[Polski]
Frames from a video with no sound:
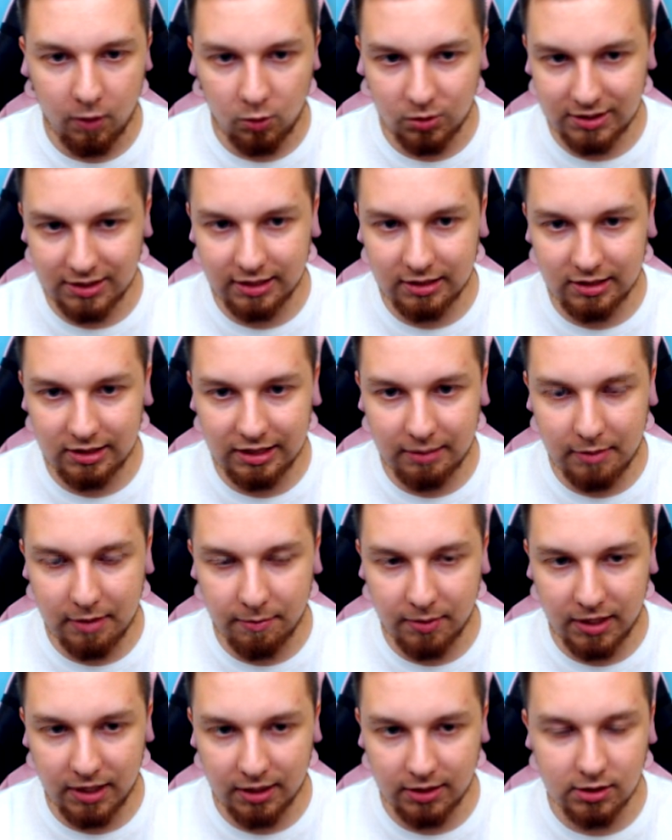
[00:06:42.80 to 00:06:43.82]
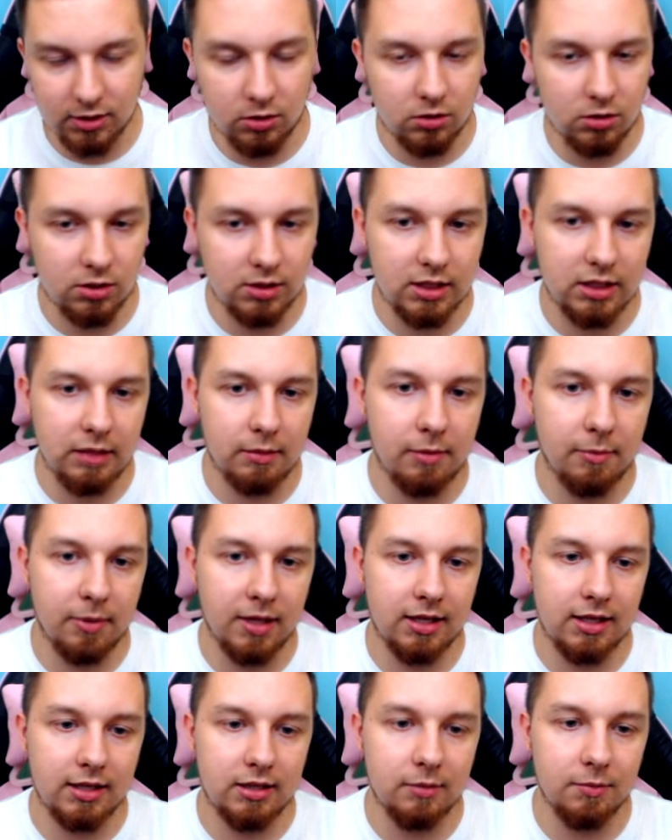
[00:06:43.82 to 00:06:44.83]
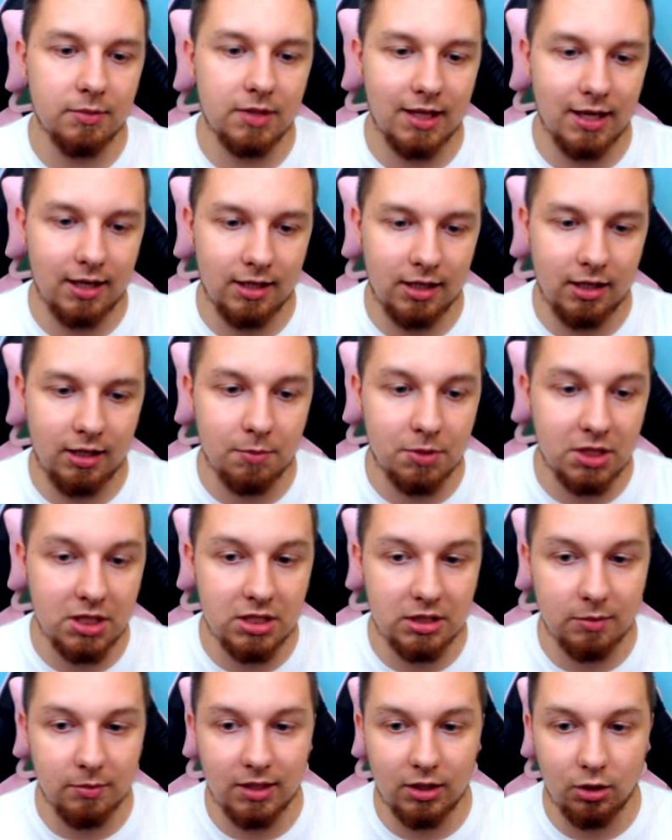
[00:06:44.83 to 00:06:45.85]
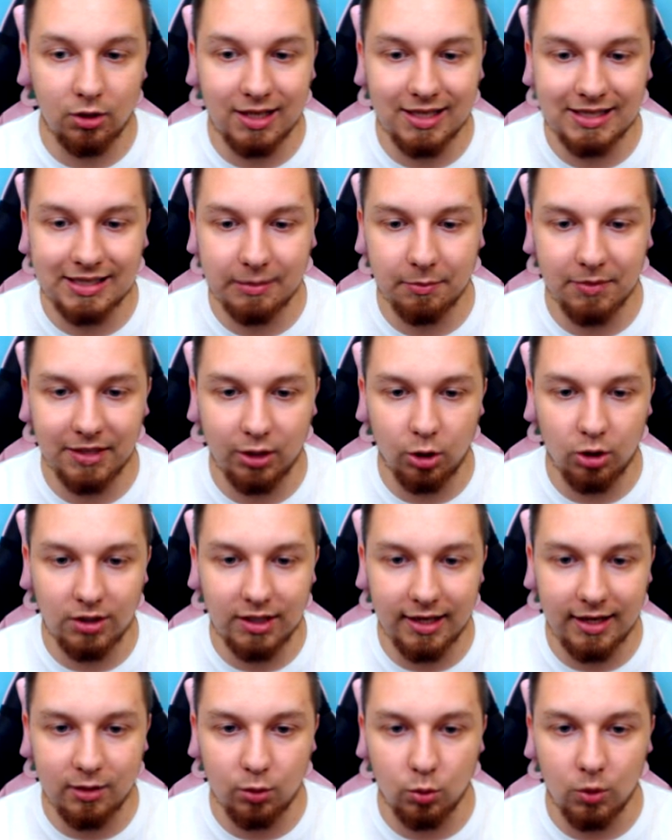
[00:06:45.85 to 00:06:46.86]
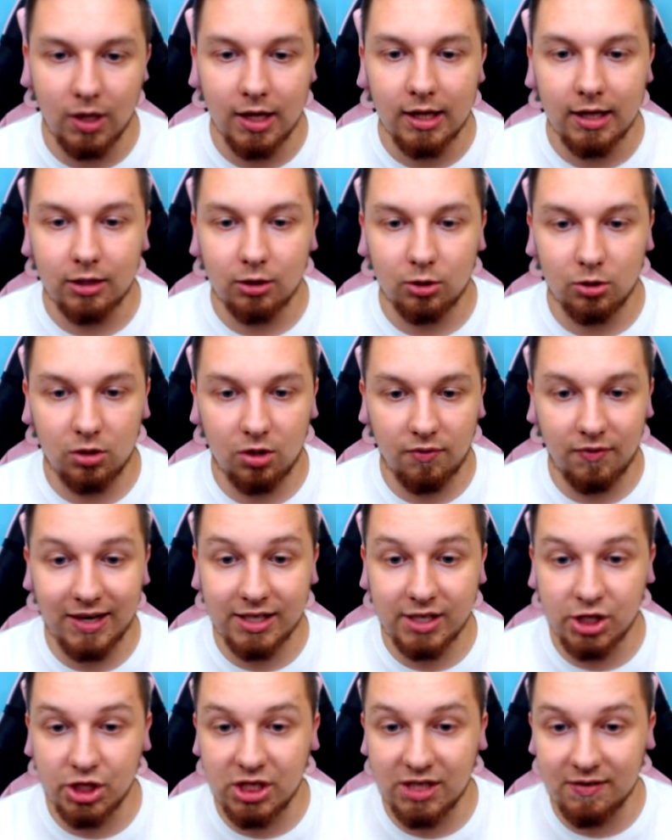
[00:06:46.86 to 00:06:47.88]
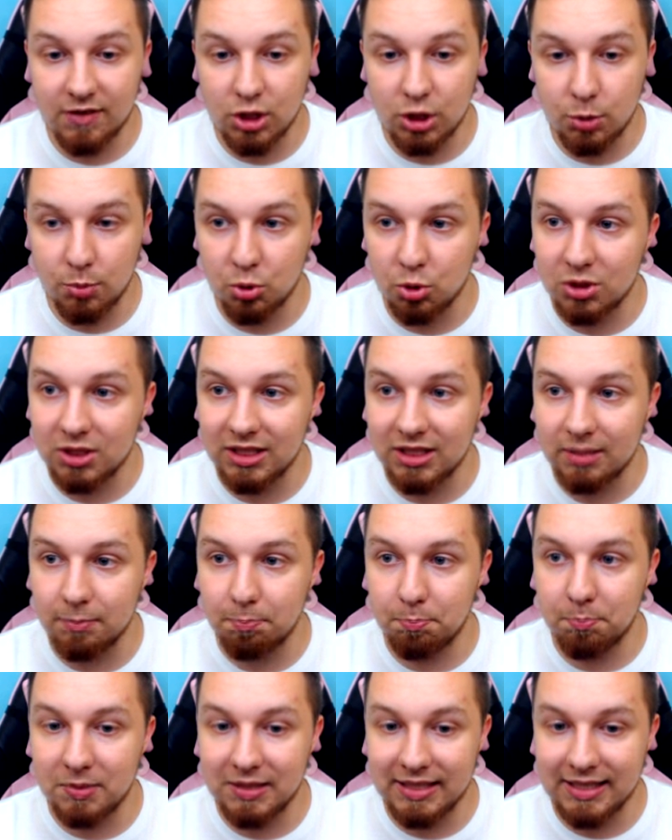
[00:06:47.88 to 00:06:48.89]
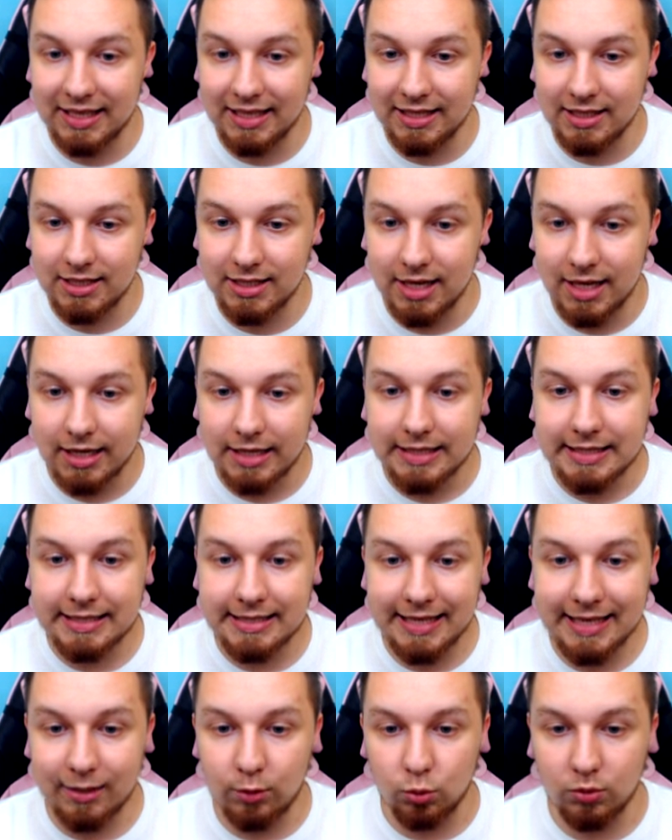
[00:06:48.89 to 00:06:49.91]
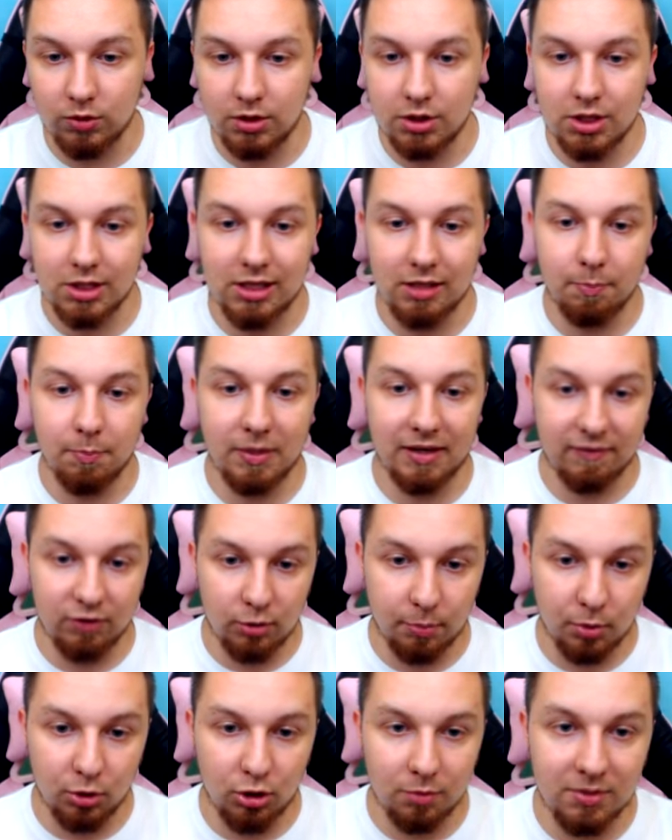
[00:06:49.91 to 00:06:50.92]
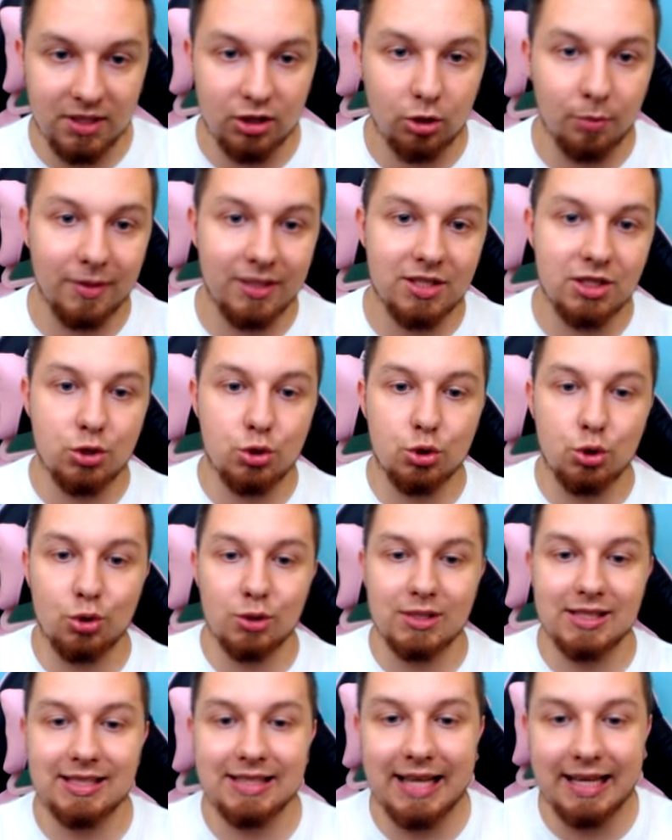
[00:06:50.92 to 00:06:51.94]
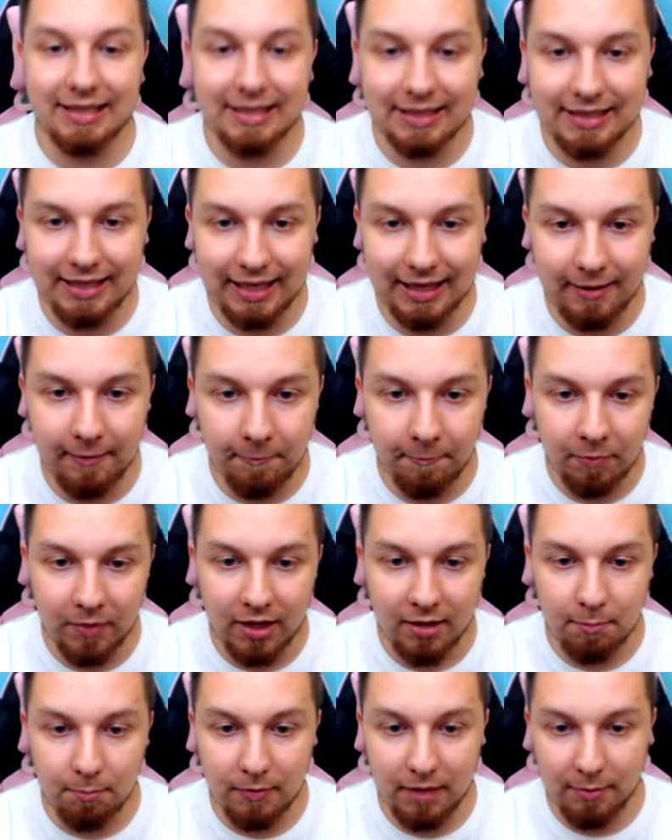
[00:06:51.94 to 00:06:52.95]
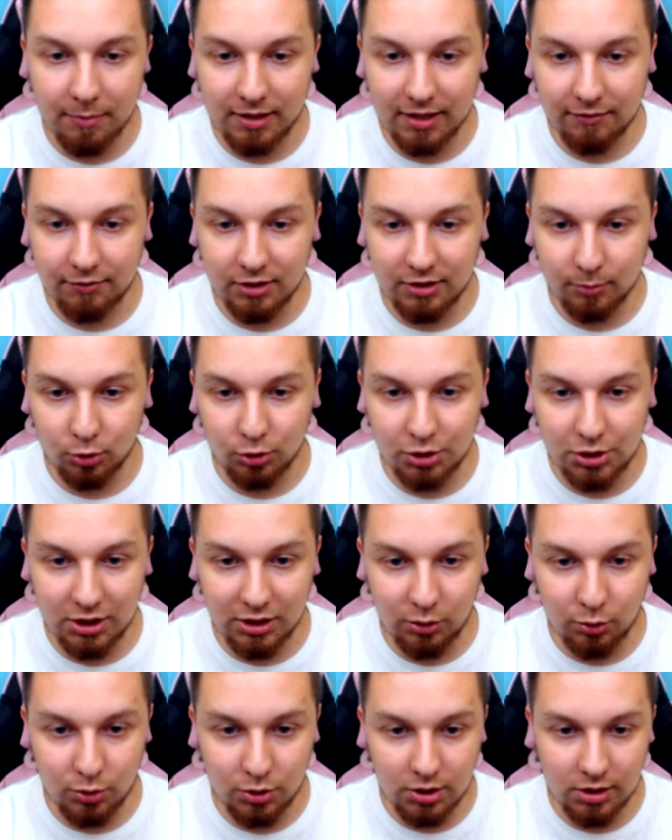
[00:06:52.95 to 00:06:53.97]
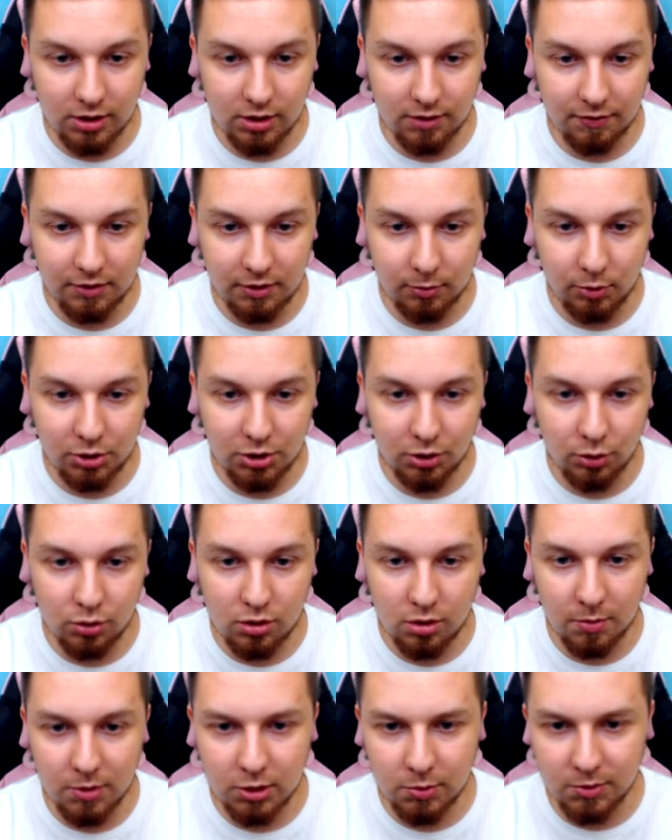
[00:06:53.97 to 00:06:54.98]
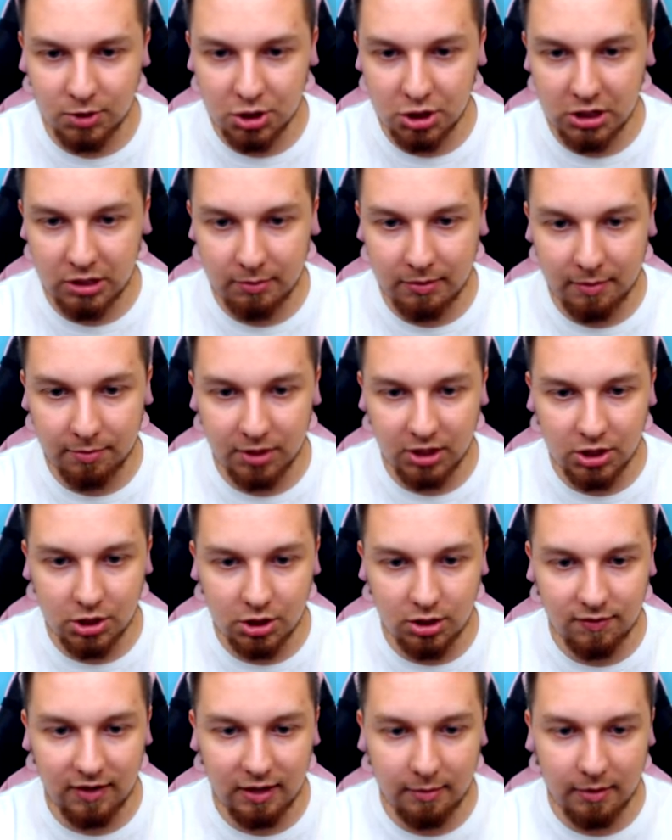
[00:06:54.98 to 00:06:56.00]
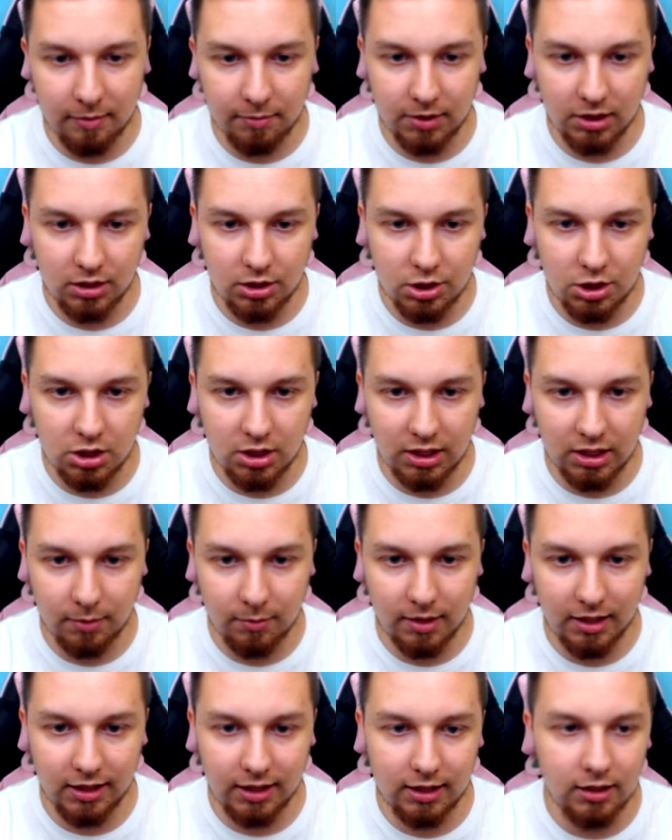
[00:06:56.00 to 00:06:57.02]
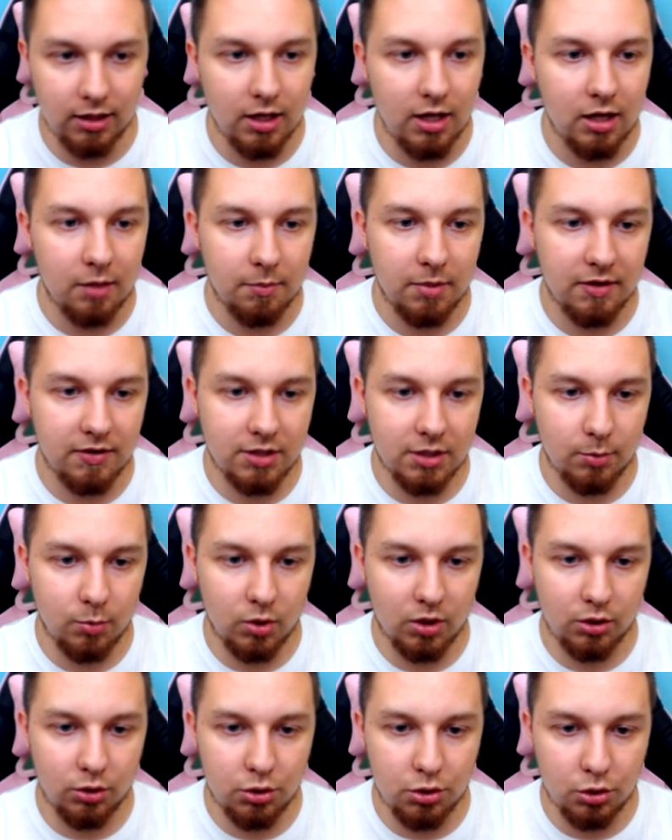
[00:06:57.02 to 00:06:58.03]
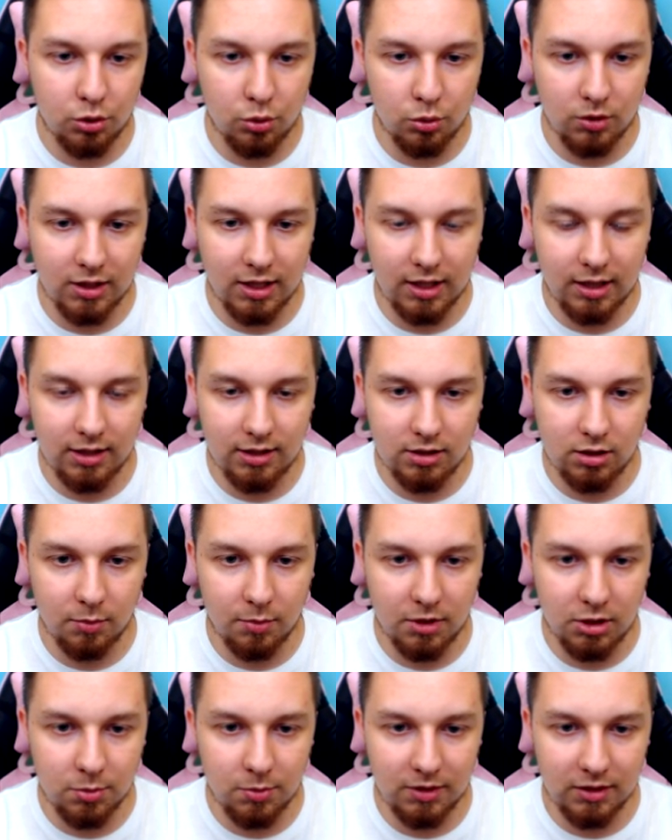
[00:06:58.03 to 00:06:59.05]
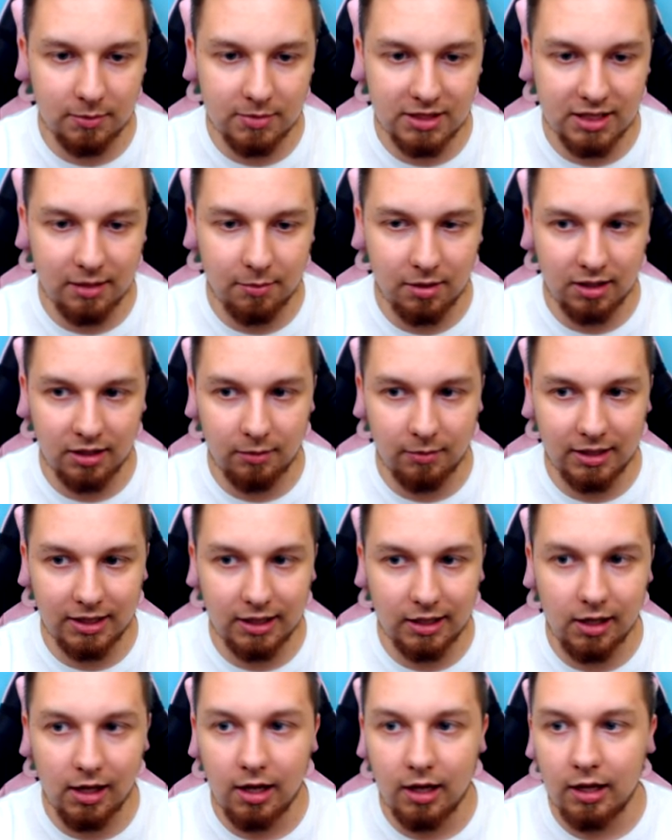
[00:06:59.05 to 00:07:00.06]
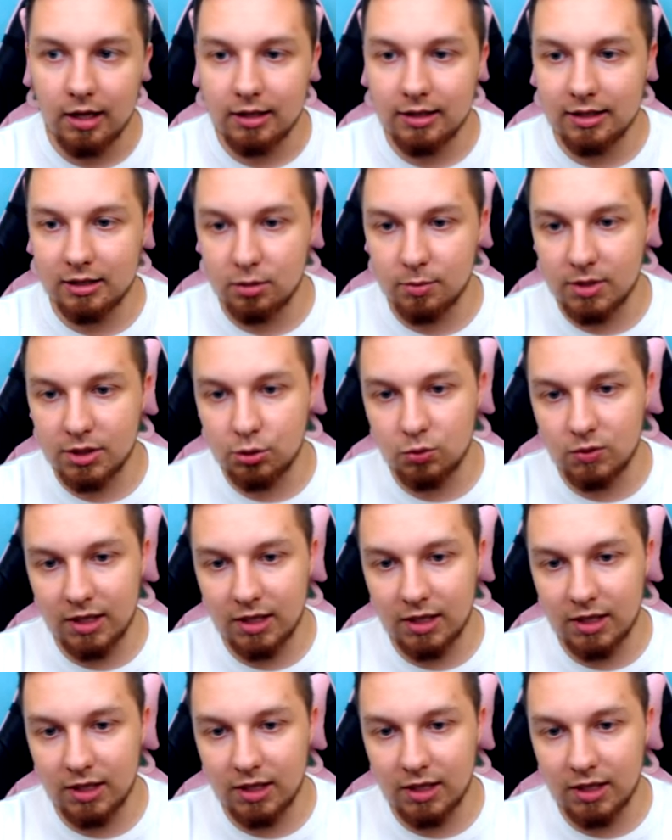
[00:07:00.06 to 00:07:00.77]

ostatnia mapka, co? Ostatnia mapka na tym terenie i przejdziemy do następnego terenu. To trwa aż 9 minut i 5 sekund, czyli prawdopodobnie to będzie już ostatnia mapka w tym odcinku. Czyli co, w tym odcinku zrobiliśmy 3 mapki czy dwie mapki? 3 chyba, nie? Pierwsza była dość krótka i zdobyliśmy tam srebrny medal, natomiast